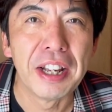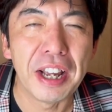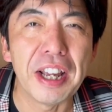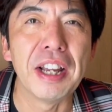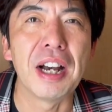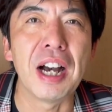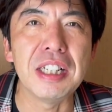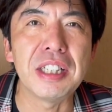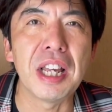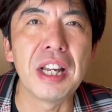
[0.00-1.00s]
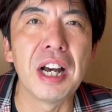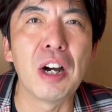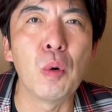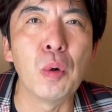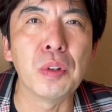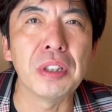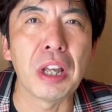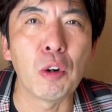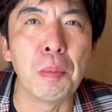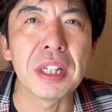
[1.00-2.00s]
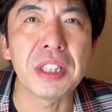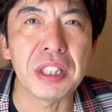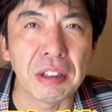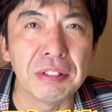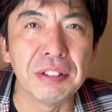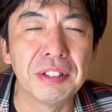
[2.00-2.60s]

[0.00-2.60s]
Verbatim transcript: え配線が多くて困っちゃう。